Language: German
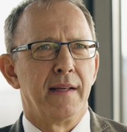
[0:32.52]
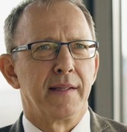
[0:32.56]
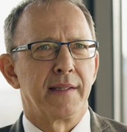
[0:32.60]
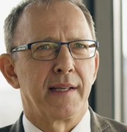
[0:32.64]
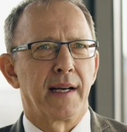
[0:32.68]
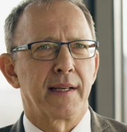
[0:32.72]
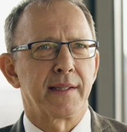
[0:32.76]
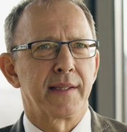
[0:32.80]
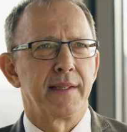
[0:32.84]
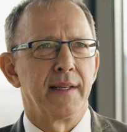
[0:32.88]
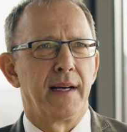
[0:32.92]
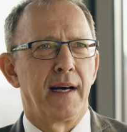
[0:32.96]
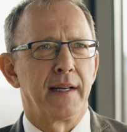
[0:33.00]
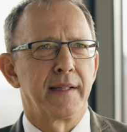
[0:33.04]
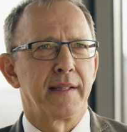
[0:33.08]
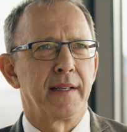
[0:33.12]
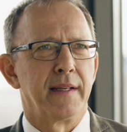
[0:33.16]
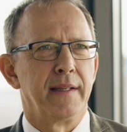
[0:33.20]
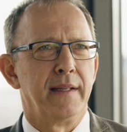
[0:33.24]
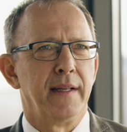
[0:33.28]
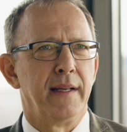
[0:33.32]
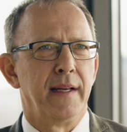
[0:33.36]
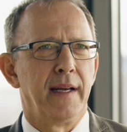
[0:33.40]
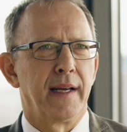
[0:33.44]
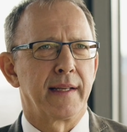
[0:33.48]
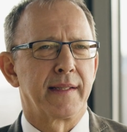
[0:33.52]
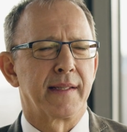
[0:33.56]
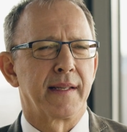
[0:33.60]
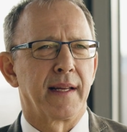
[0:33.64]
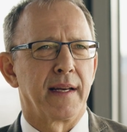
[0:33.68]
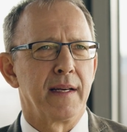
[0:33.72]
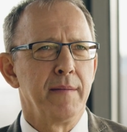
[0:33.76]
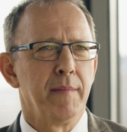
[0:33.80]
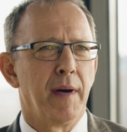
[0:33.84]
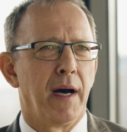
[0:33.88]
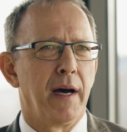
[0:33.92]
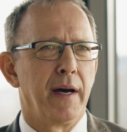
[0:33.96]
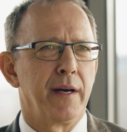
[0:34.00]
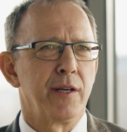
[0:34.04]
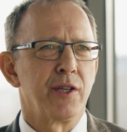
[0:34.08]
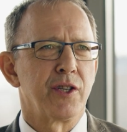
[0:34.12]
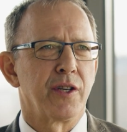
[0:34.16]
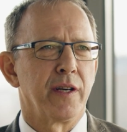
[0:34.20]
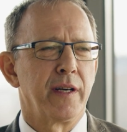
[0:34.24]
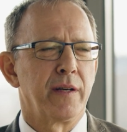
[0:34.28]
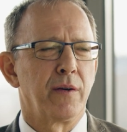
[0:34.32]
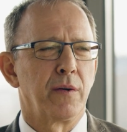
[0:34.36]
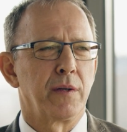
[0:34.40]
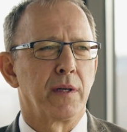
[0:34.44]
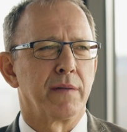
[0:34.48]
Sachsen hat eine extreme
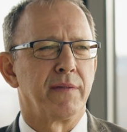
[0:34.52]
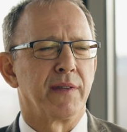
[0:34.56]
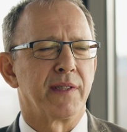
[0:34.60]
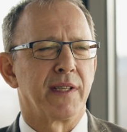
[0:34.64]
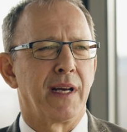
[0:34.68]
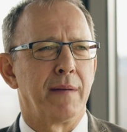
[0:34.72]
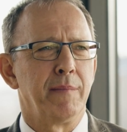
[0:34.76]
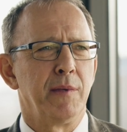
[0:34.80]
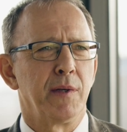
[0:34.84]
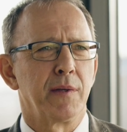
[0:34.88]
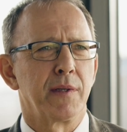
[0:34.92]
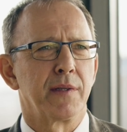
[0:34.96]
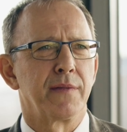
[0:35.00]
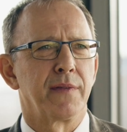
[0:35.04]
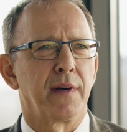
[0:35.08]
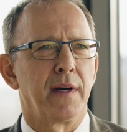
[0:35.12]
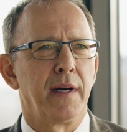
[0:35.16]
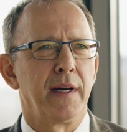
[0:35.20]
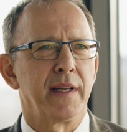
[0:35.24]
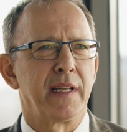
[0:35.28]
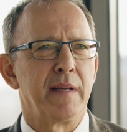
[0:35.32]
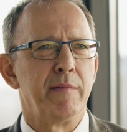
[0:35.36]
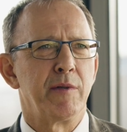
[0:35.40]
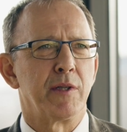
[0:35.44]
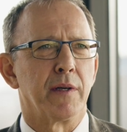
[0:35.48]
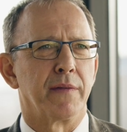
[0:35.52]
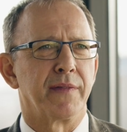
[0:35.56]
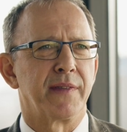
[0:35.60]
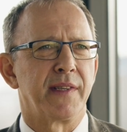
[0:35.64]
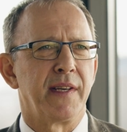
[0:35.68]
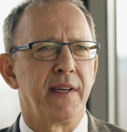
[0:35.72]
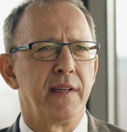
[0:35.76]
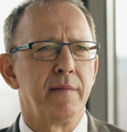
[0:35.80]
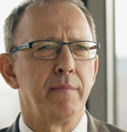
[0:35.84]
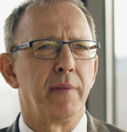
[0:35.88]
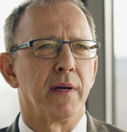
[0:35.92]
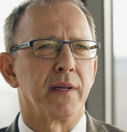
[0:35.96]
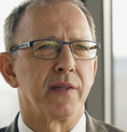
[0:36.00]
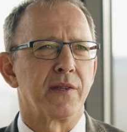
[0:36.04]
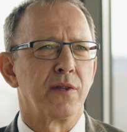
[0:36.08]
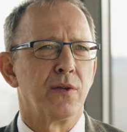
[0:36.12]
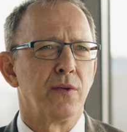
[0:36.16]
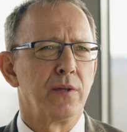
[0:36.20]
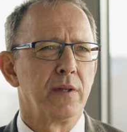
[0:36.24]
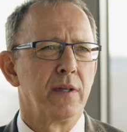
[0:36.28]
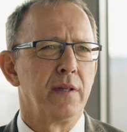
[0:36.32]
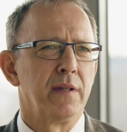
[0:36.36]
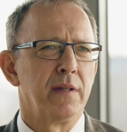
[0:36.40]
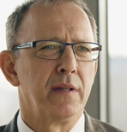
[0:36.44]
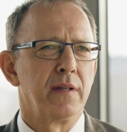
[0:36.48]
Einschränkung der Versammlungsfreiheit, nämlich auf zehn
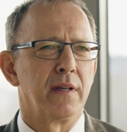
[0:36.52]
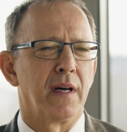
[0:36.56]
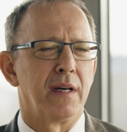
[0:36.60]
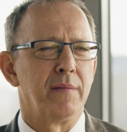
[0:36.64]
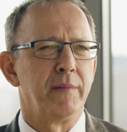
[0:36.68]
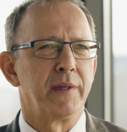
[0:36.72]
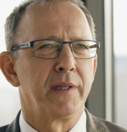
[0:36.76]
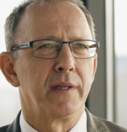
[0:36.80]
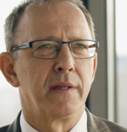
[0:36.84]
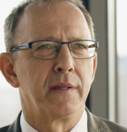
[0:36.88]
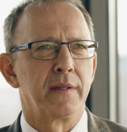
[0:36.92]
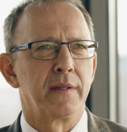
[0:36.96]
Personen. Damit